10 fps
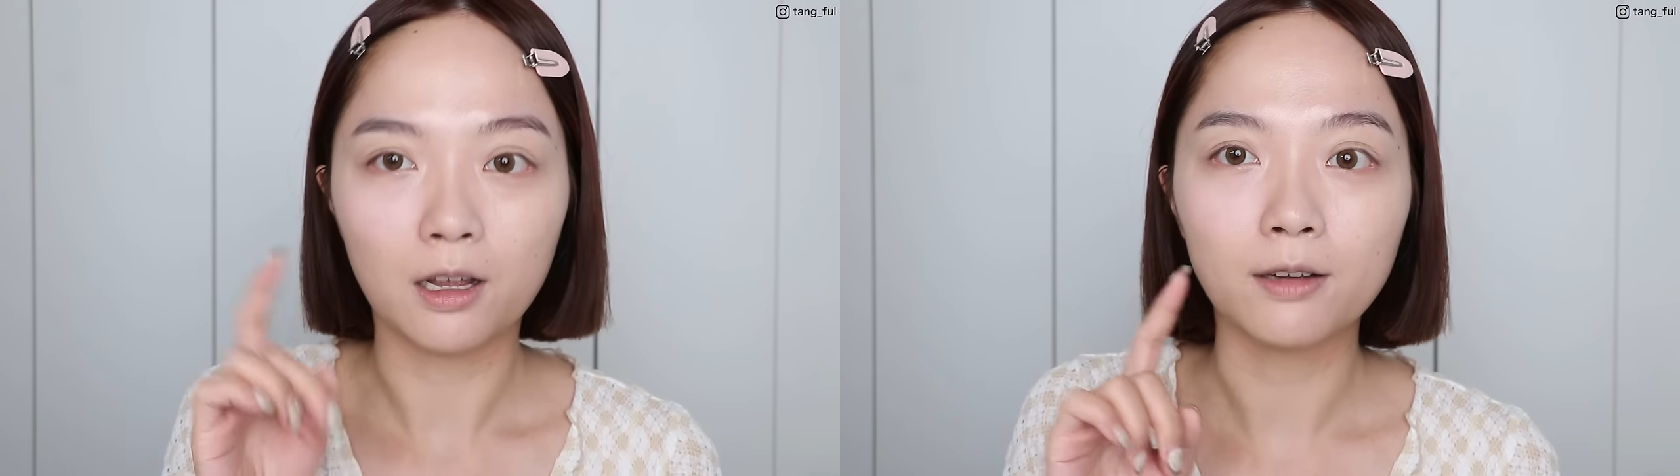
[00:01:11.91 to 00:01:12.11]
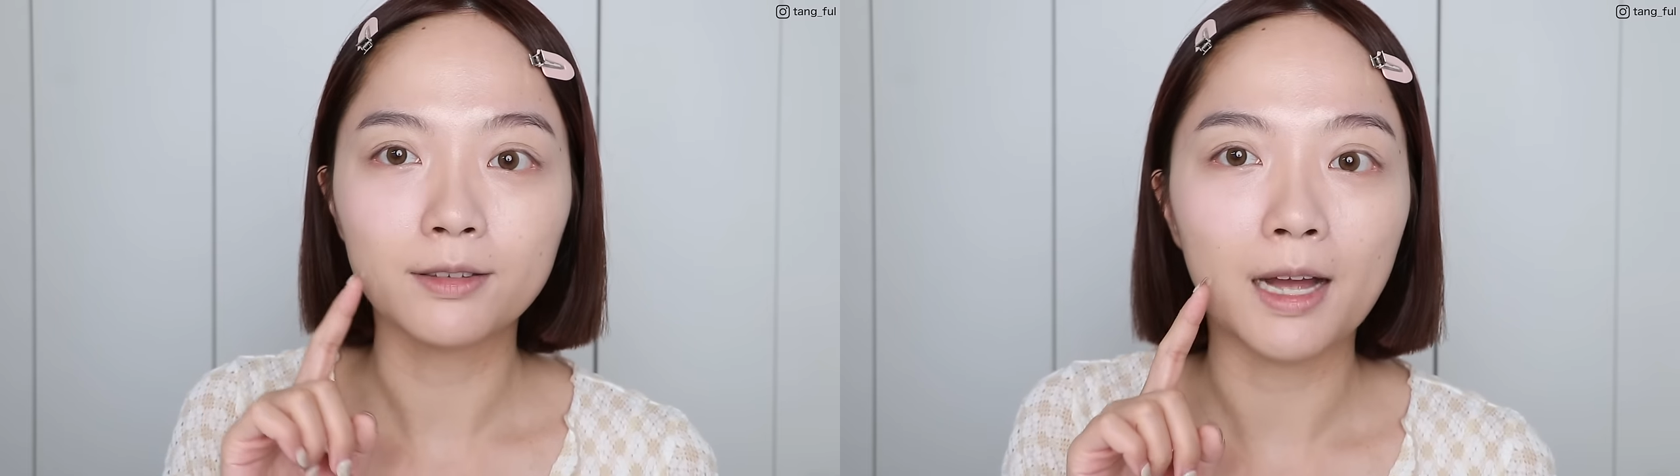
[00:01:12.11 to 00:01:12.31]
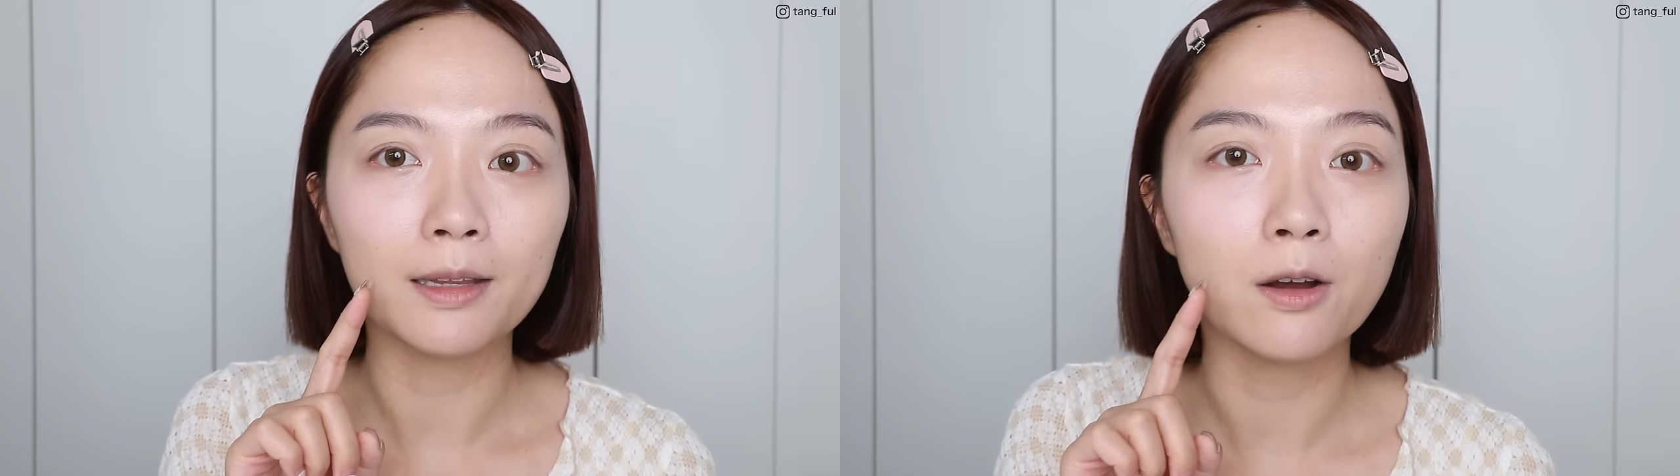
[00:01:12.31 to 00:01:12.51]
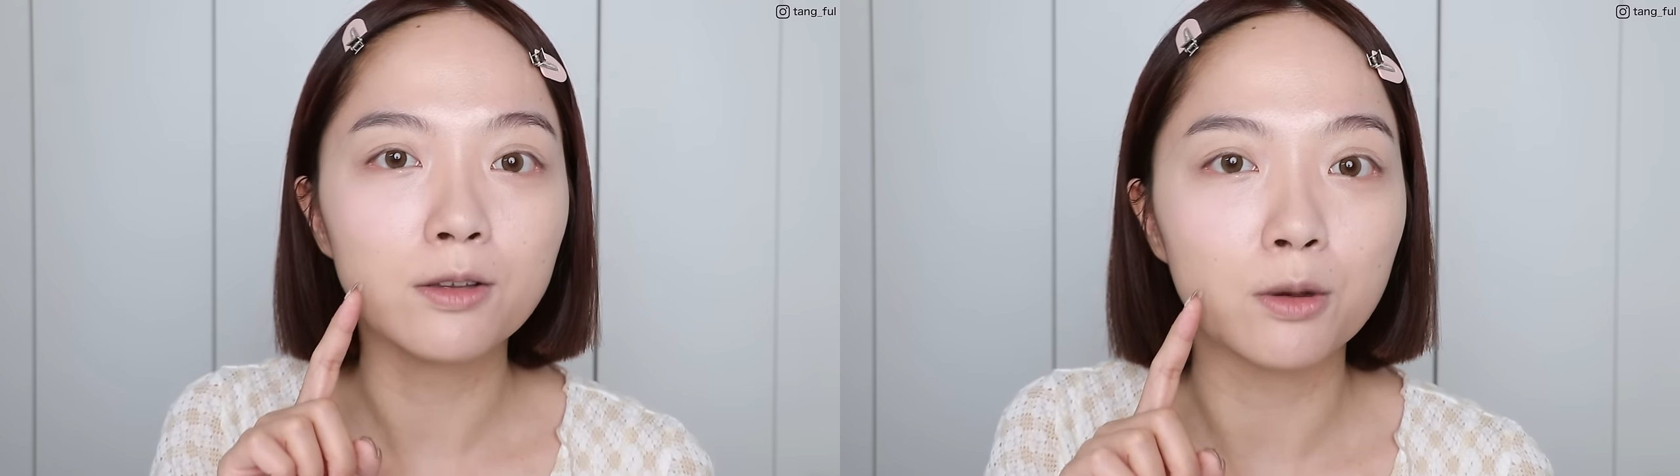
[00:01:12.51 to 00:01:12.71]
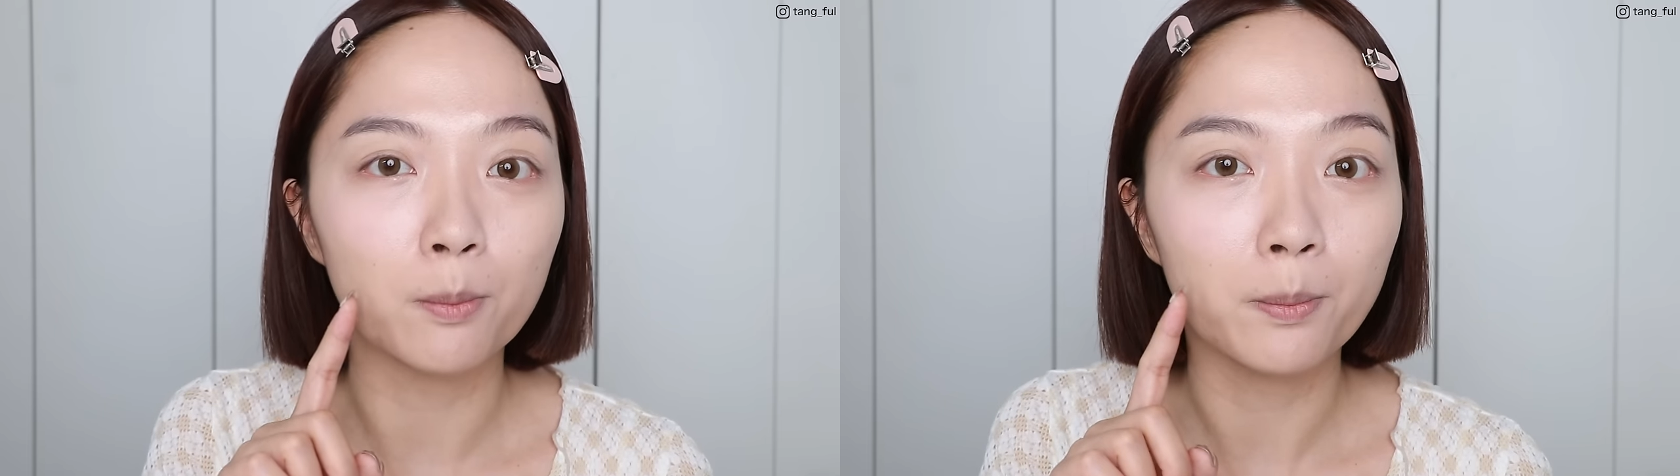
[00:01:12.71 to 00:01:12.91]
然后达到
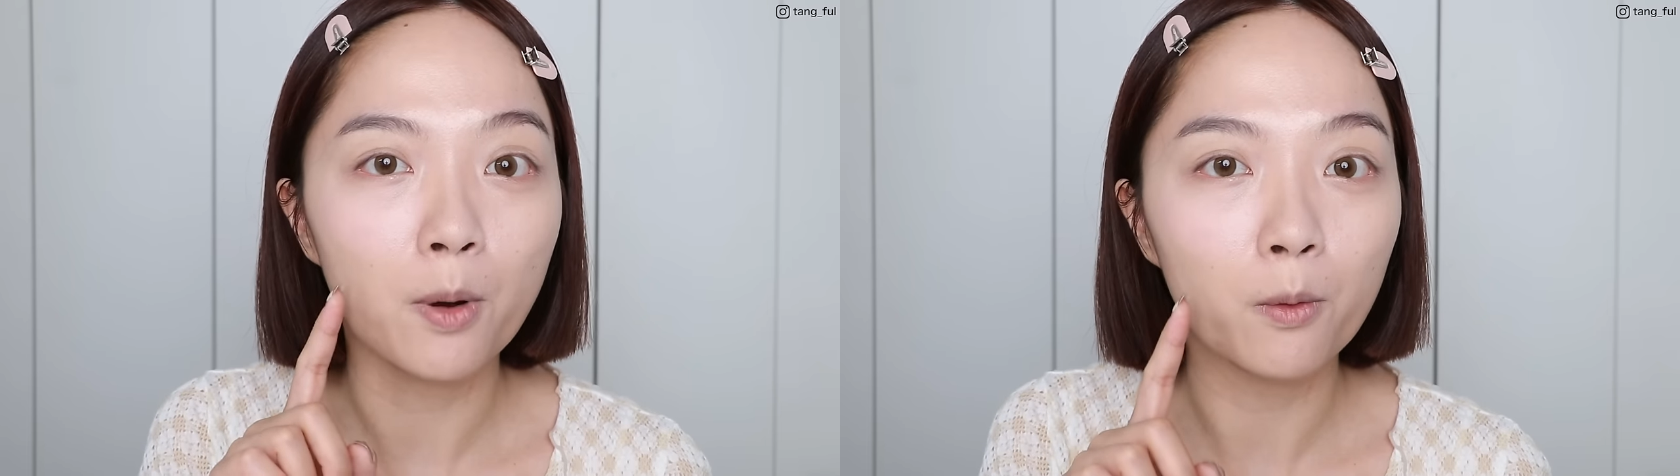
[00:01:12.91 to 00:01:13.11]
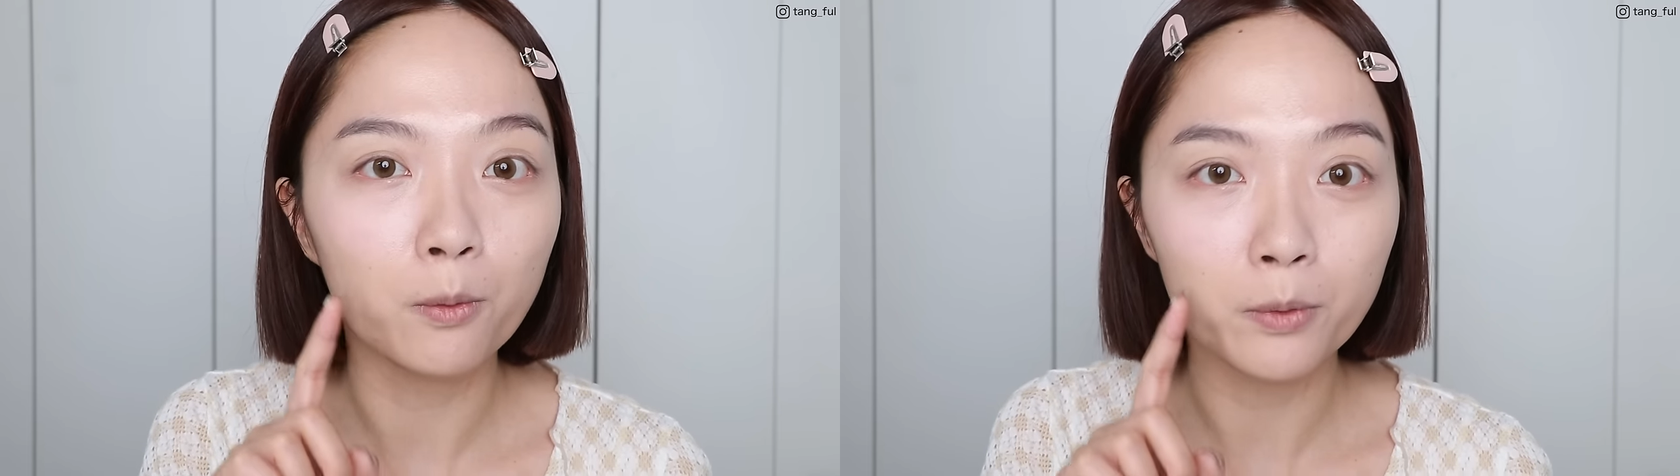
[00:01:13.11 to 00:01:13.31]
一种烹